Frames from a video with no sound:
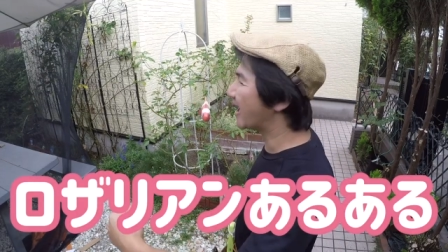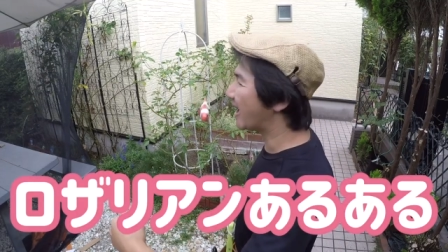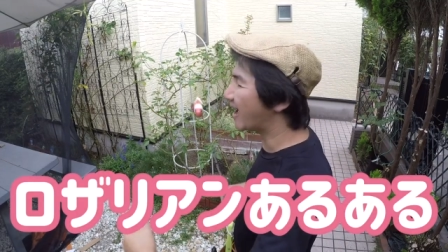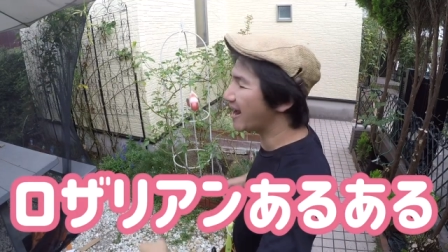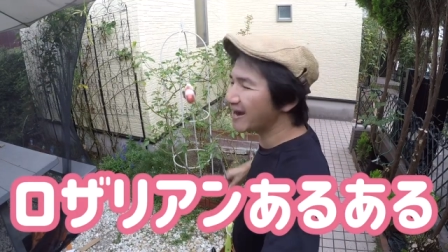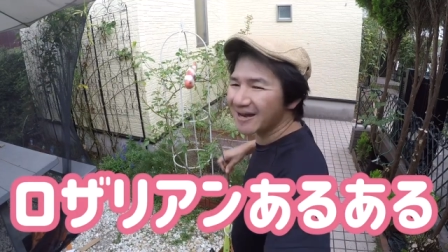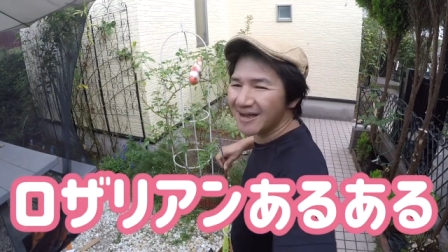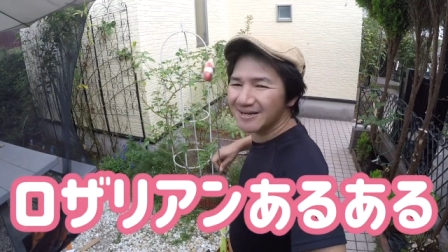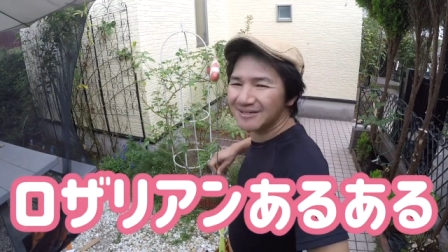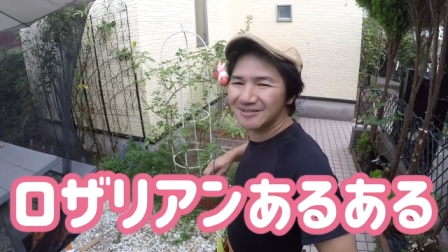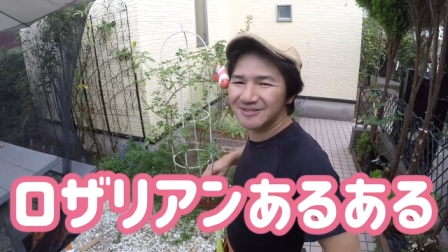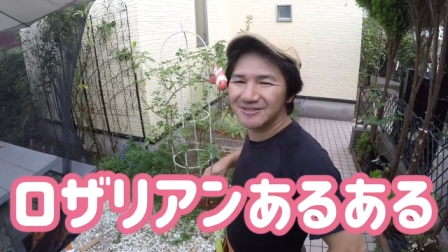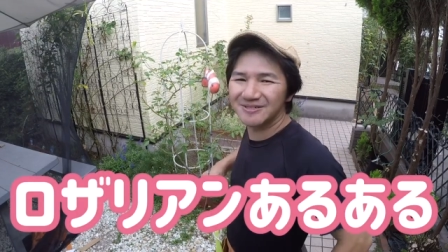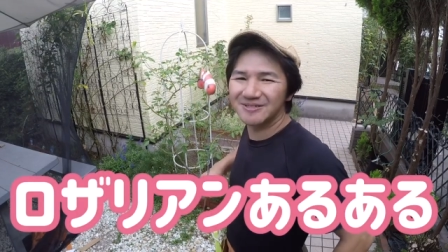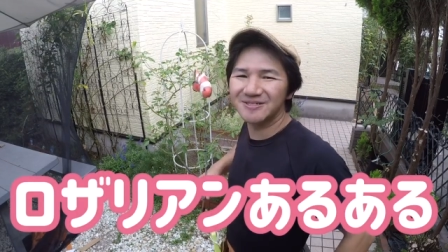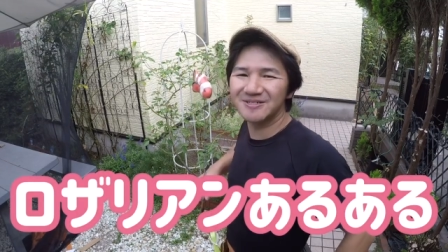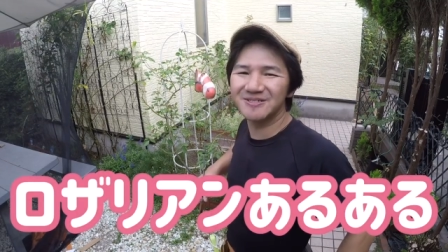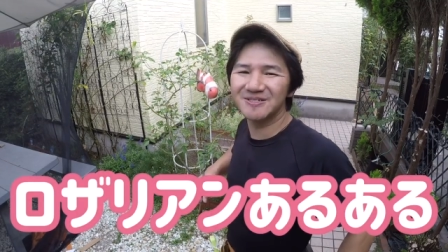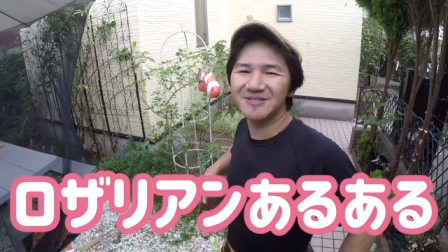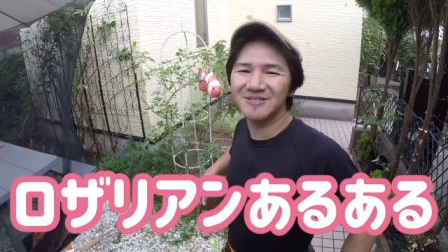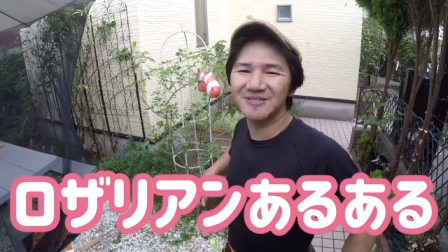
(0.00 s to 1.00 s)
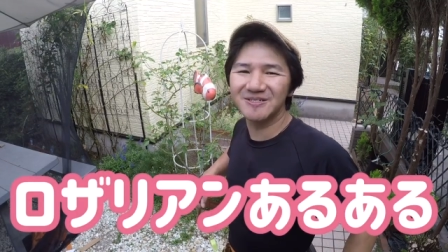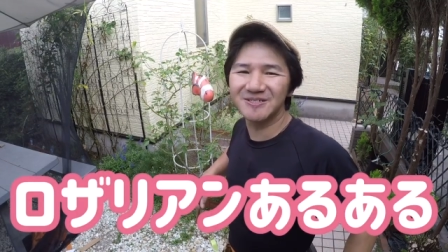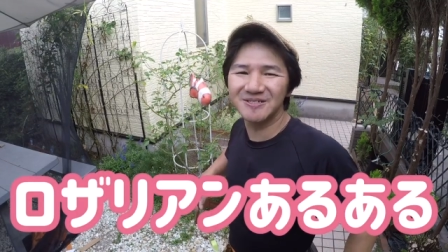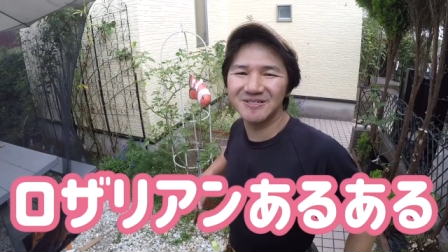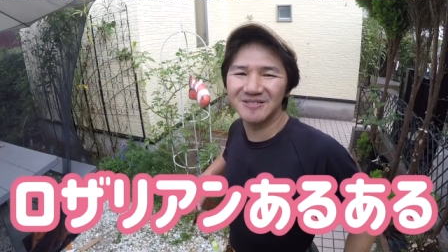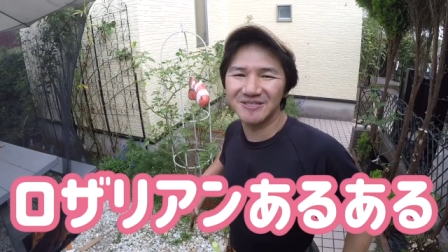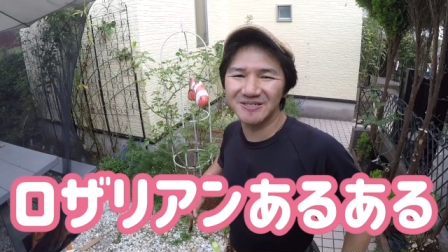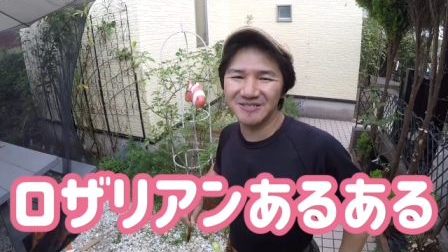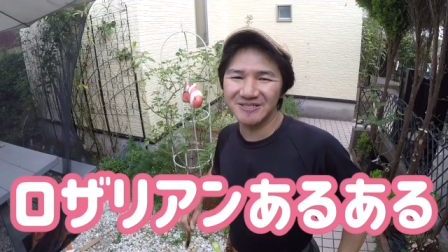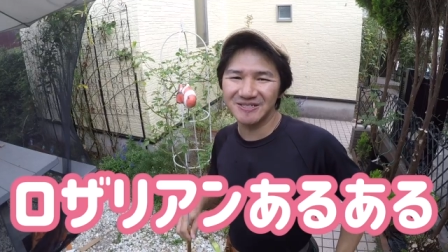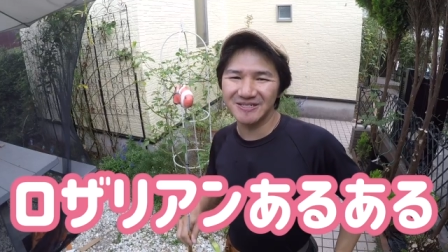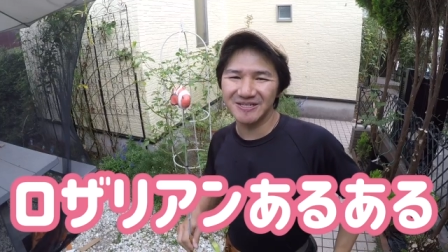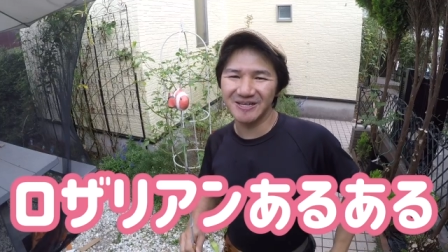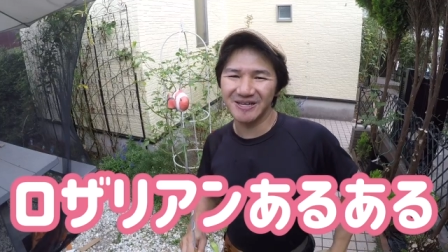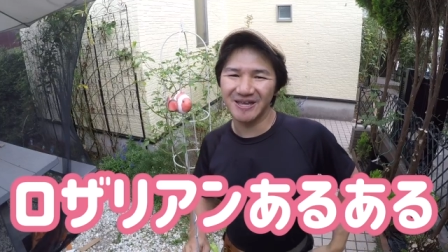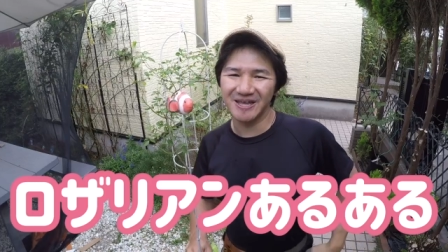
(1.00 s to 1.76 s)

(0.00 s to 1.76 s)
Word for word: アラルイ